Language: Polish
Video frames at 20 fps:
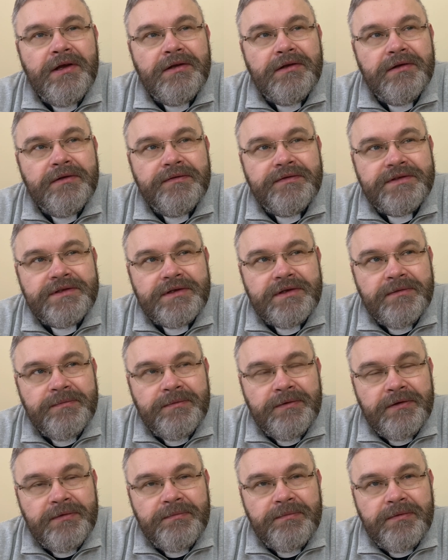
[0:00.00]
te wszystkie
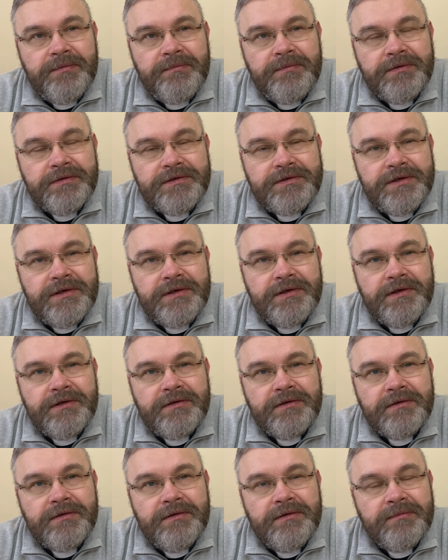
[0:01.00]
moje pobłądzenia,
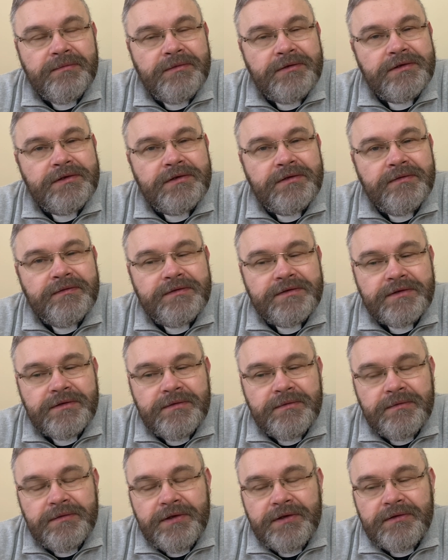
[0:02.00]
tylko On może to
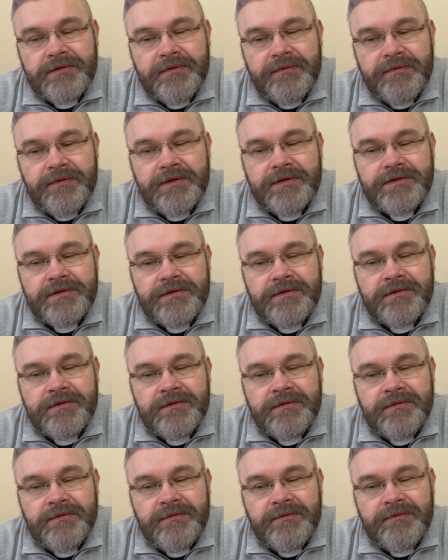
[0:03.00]
wszystko uratować.
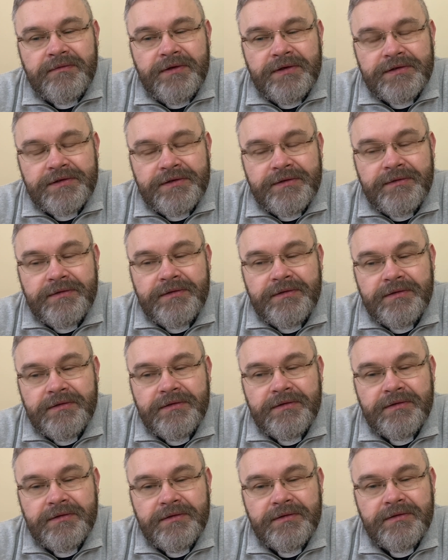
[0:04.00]
No właśnie.
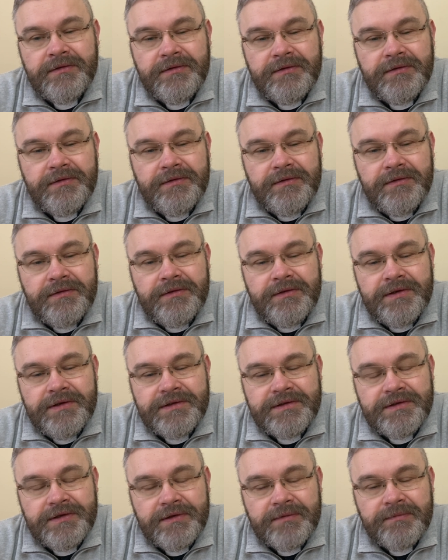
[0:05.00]
I to
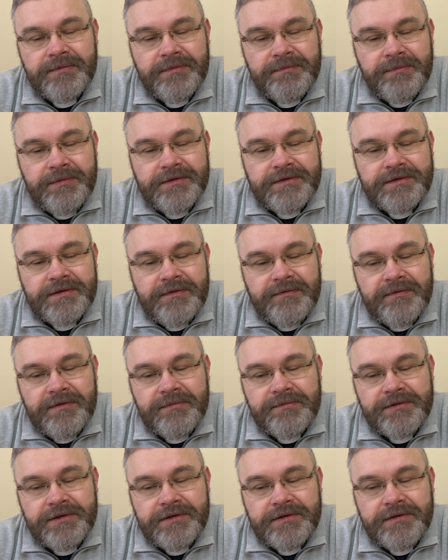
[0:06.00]
jest jakby postawa
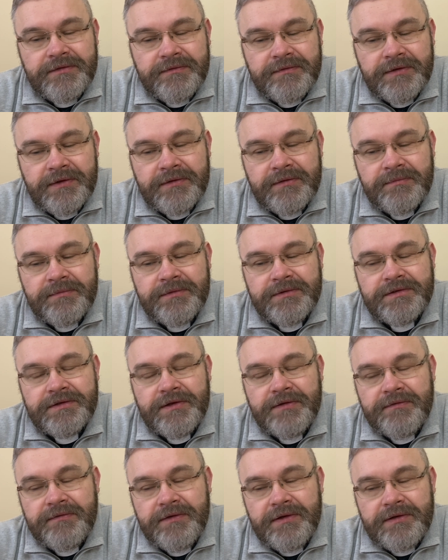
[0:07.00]
przeciwna do
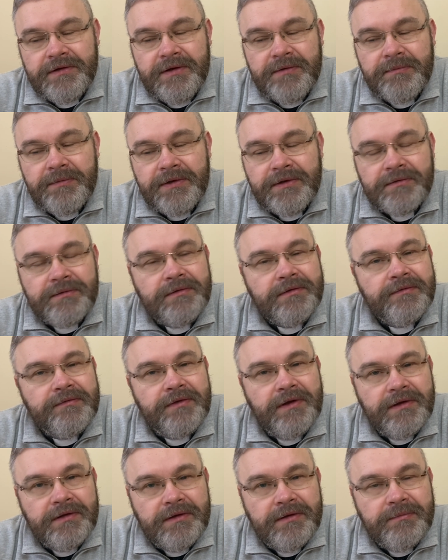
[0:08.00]
postawy Adama, który
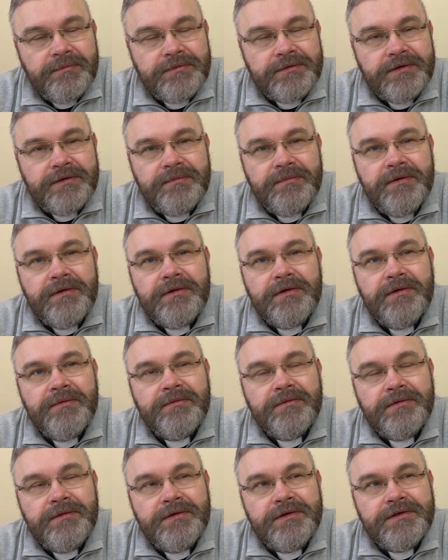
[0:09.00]
wieje przed
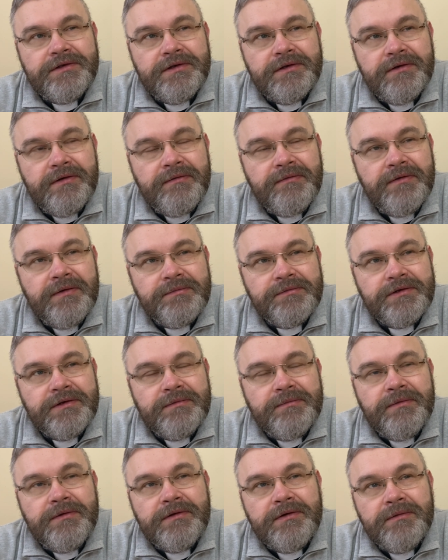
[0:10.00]
Bogiem, który się chowa
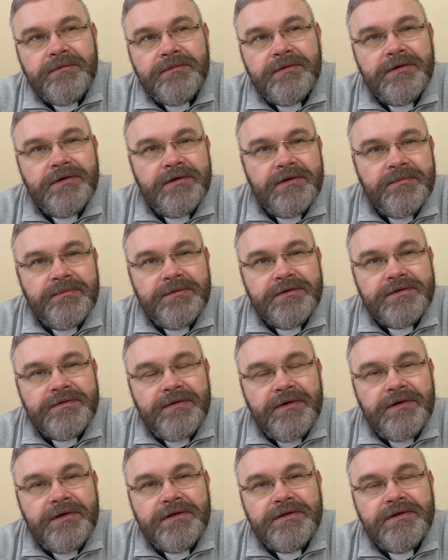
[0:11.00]
przed Bogiem, który nie
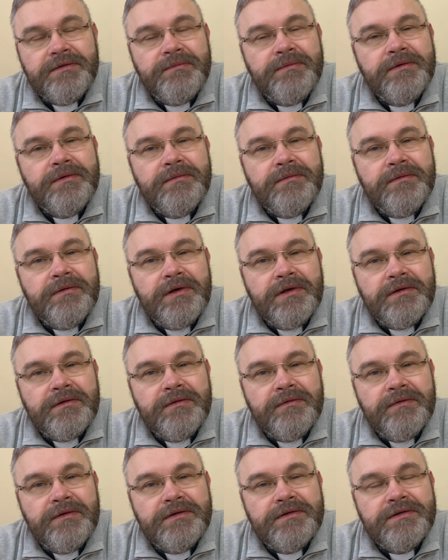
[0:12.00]
pozwala się Bogu
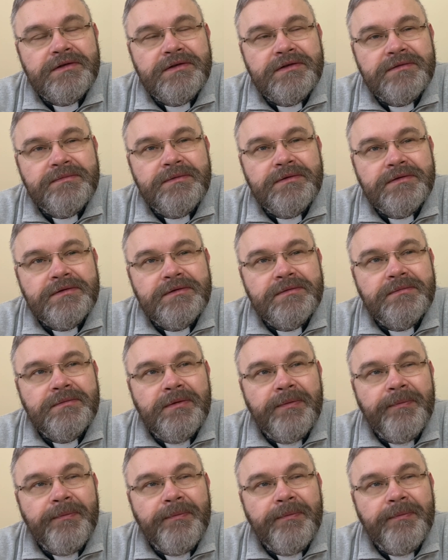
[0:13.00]
uratować w ten sposób.